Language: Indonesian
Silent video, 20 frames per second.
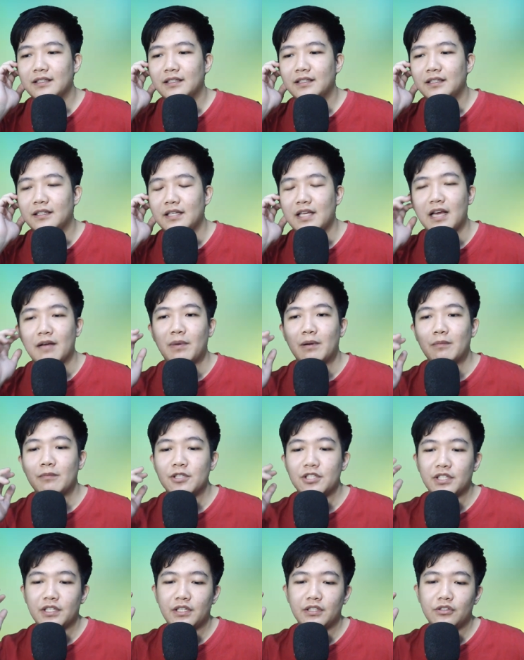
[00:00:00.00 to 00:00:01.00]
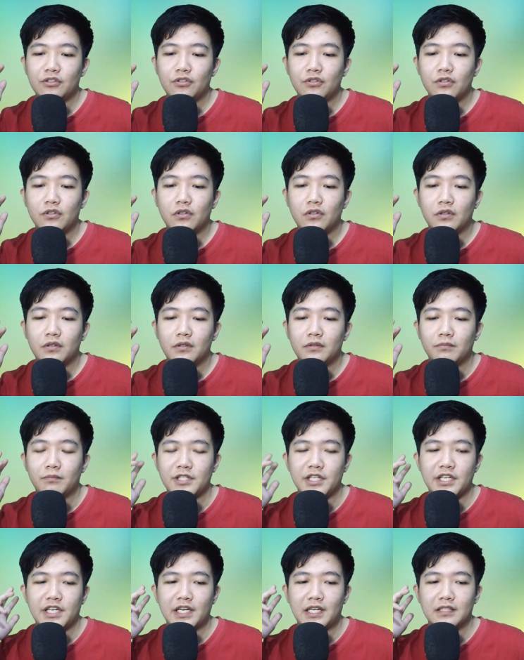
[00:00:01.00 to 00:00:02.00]
Ya, publisher itu
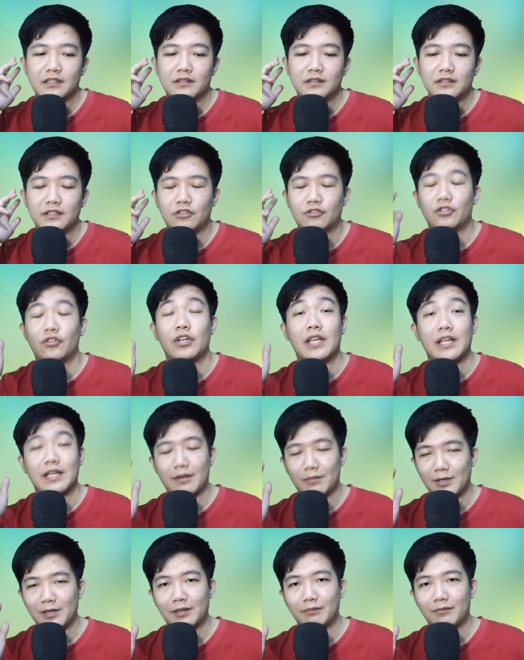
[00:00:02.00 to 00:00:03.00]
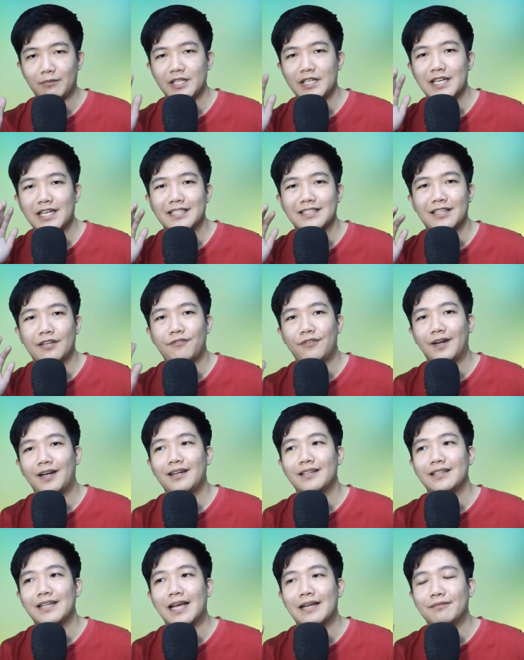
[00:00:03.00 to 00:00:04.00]
menyediakan, oh sorry, ya benar, menyediakan
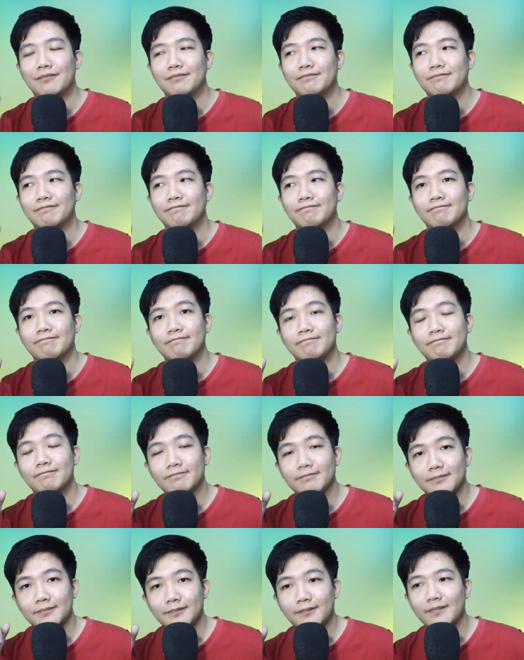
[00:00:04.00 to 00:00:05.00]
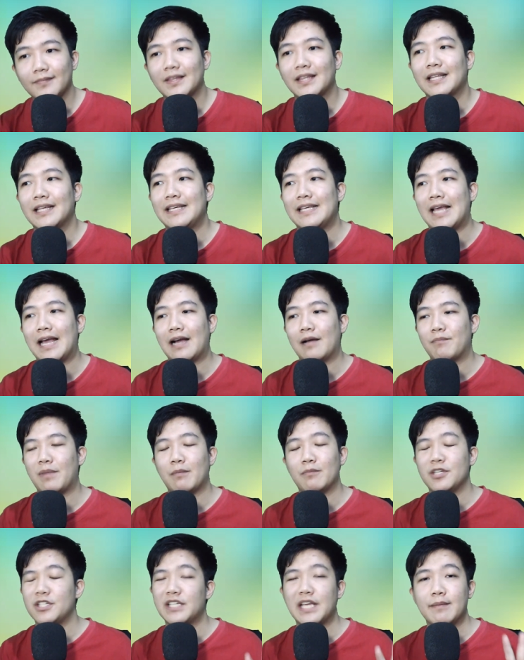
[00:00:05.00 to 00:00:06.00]
server dan yang
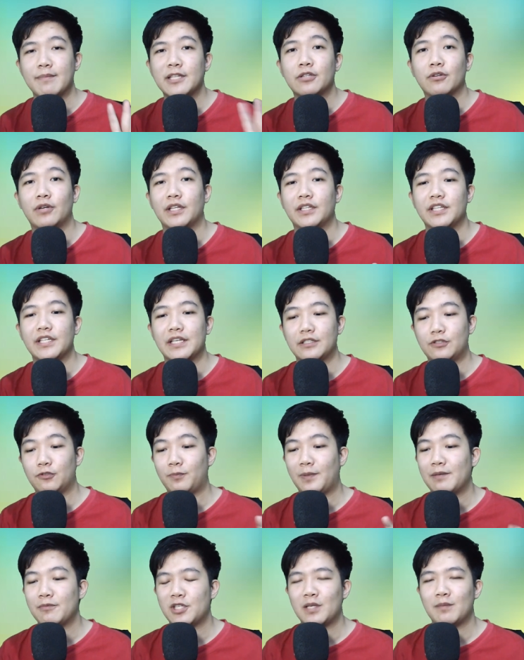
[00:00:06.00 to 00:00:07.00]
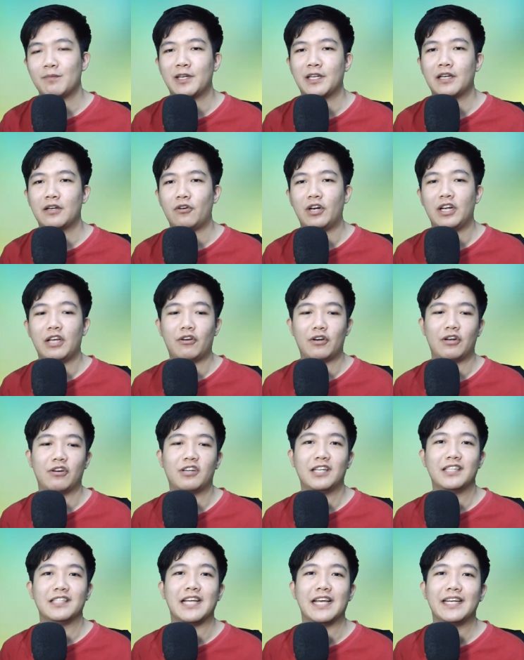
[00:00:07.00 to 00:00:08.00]
nge-publish game itu lah intinya supaya bisa dimainkan oleh
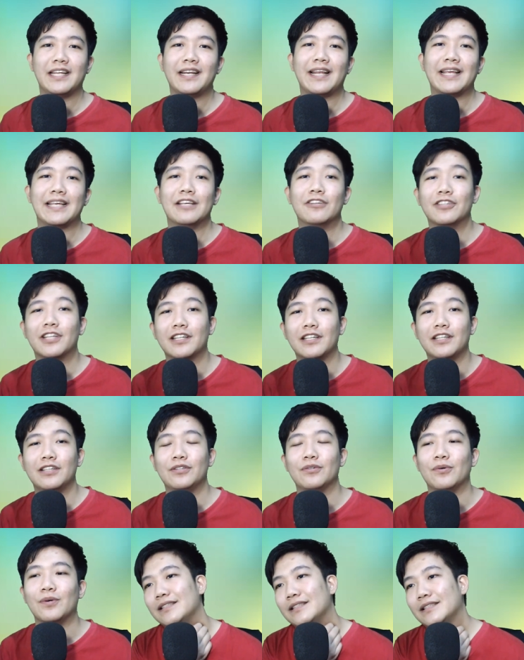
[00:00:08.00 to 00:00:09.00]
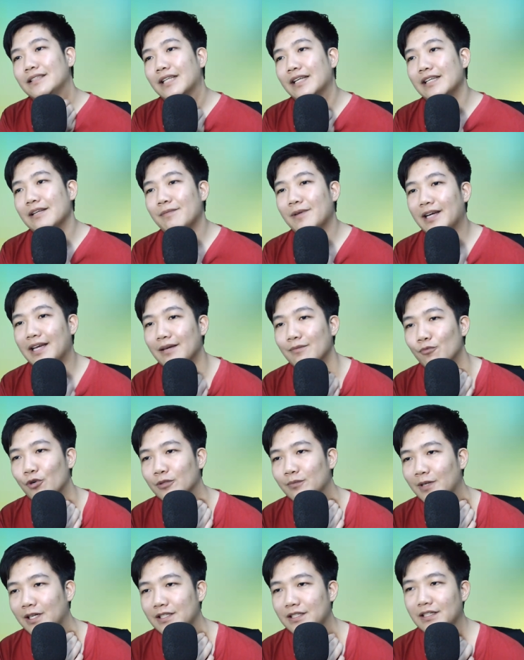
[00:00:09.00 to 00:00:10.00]
orang-orang dari region tertentu dan dia pakai
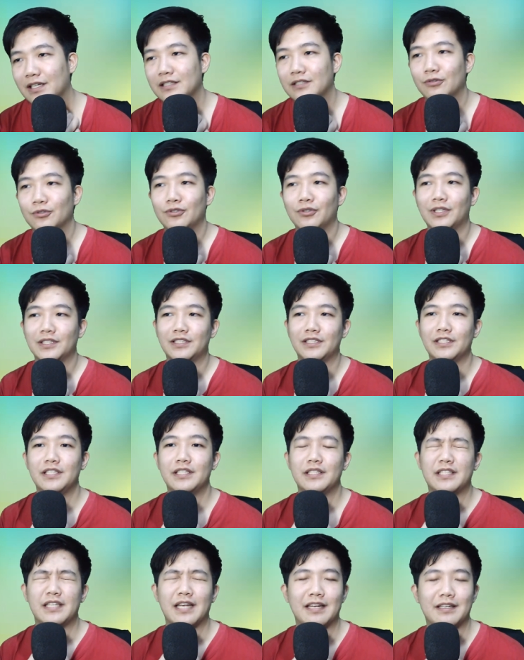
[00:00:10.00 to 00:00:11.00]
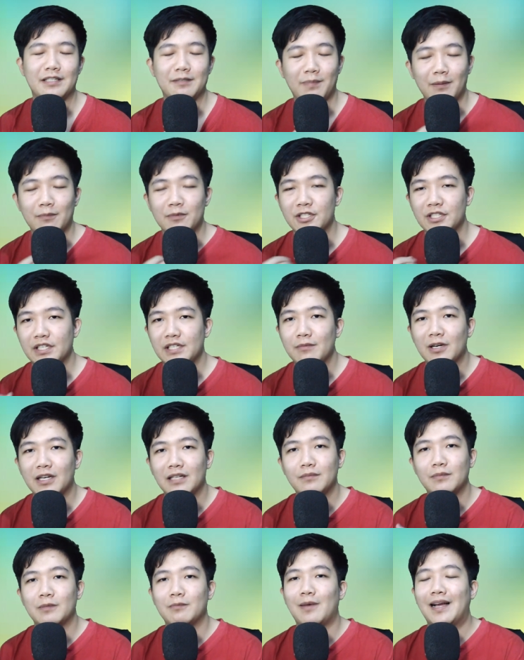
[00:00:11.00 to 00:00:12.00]
buat menghasilkan keuntungan sendiri dan si publisher ini
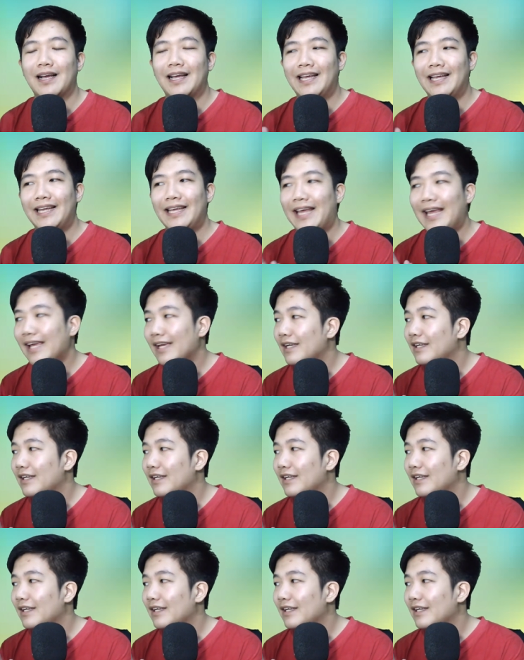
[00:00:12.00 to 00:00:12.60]
bakal memakai